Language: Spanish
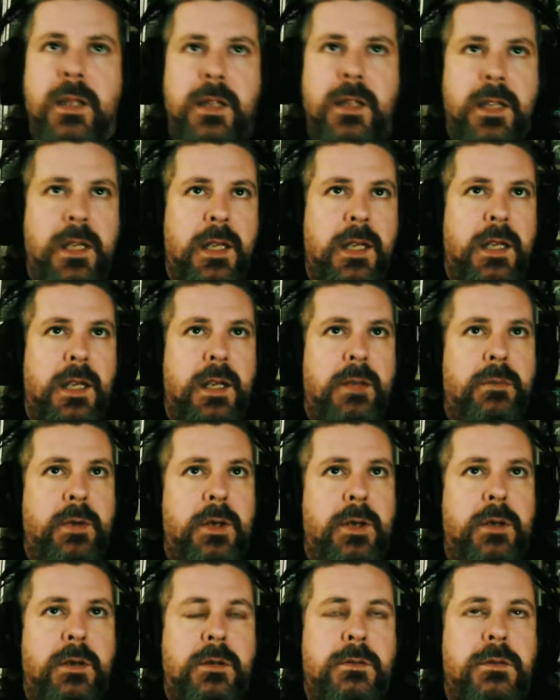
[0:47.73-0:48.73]
y
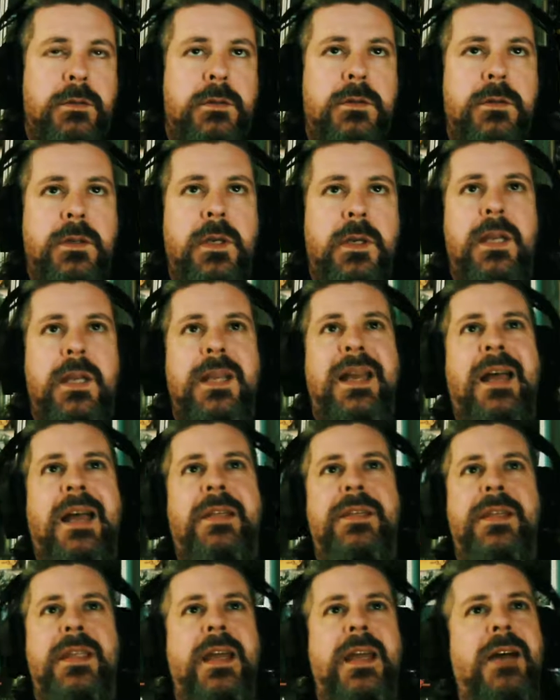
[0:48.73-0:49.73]
bueno,
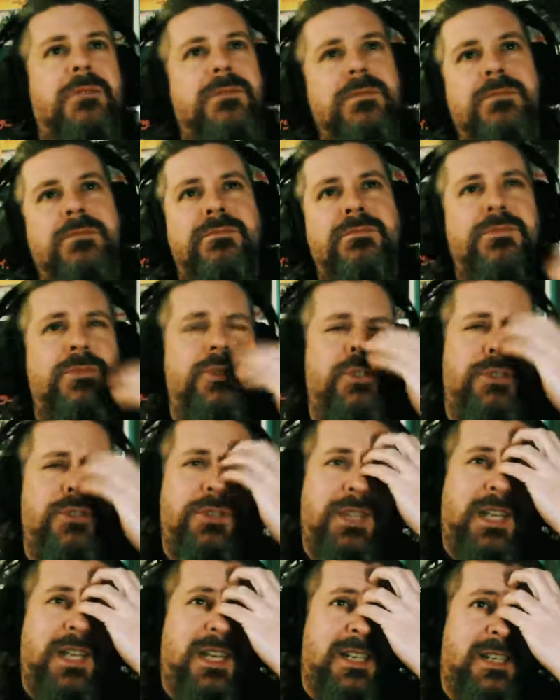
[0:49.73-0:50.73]
hace ya unos
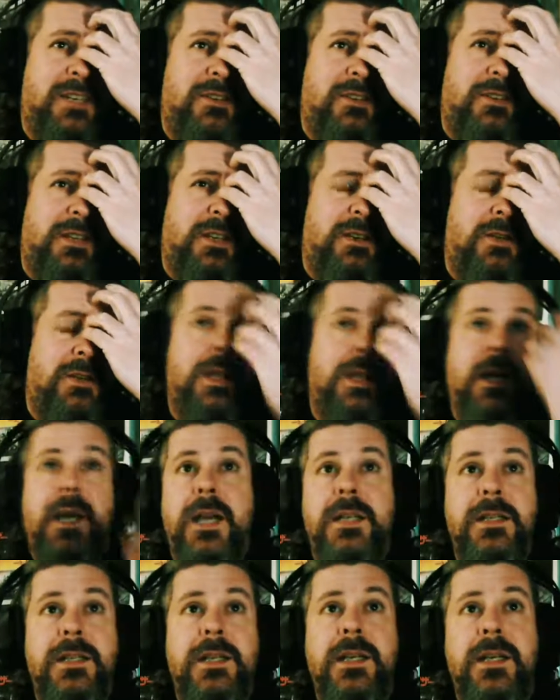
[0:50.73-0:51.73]
días que lo tengo en
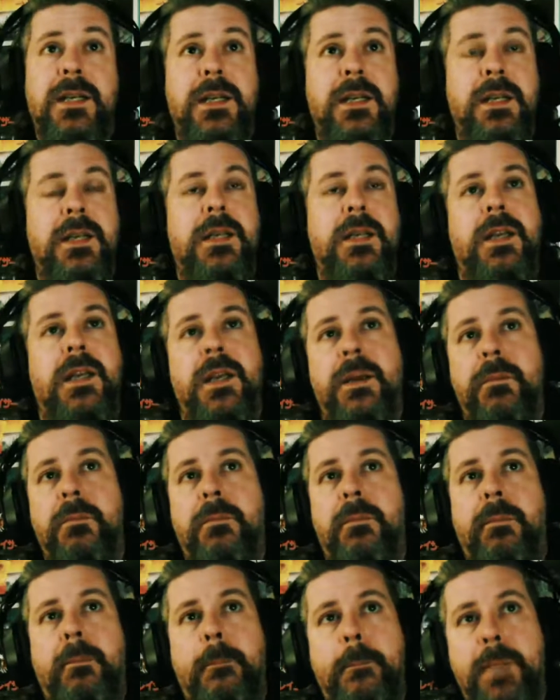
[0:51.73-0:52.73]
casa,
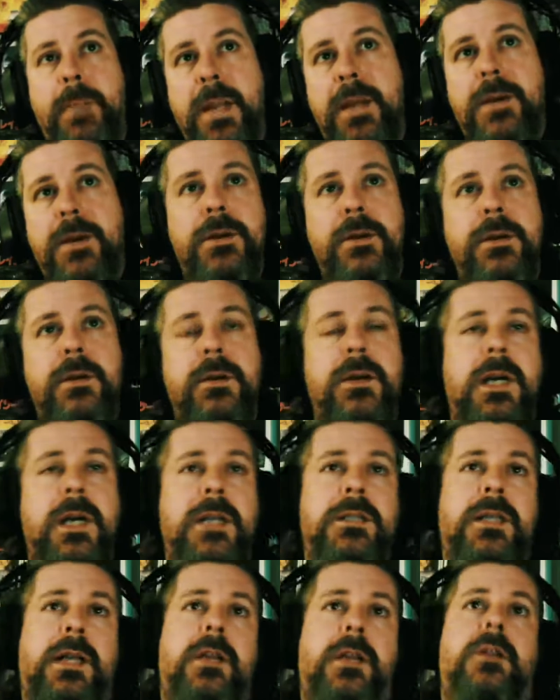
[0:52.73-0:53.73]
pero
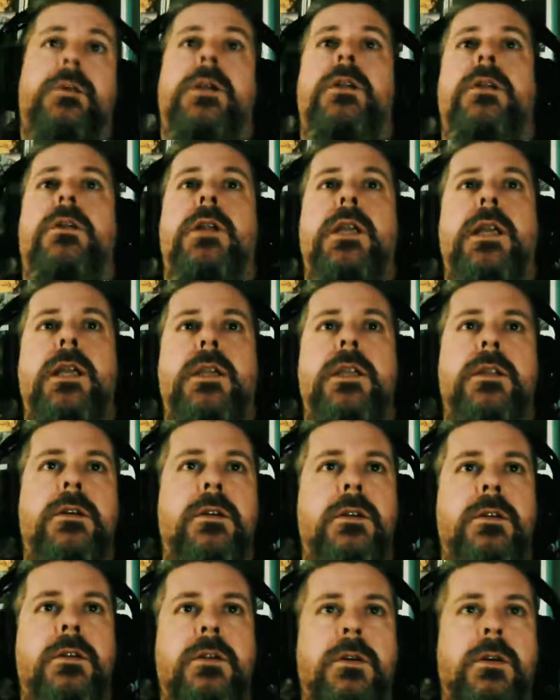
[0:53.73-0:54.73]
hasta que no me lo he
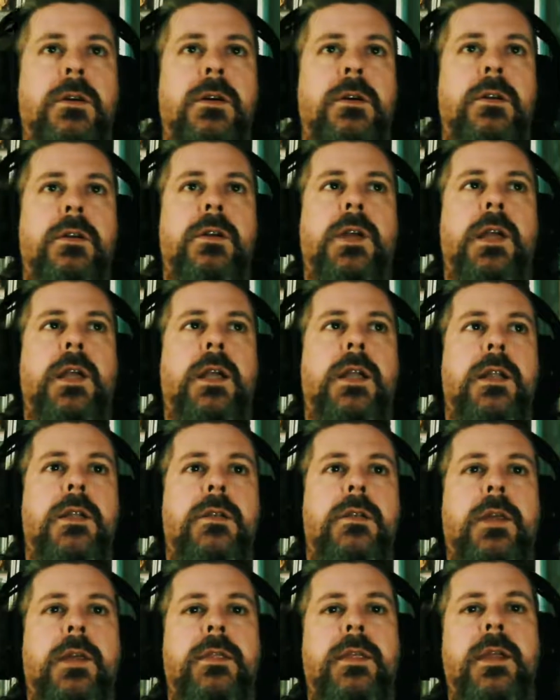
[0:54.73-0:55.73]
leído no, no he
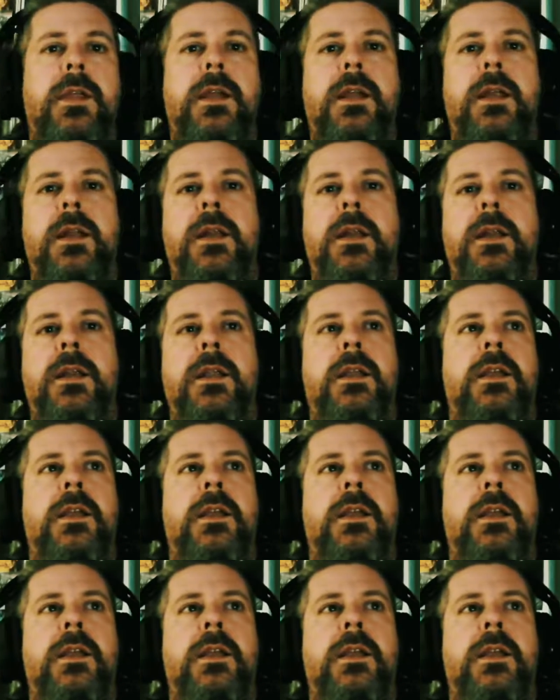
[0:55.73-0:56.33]
querido hacer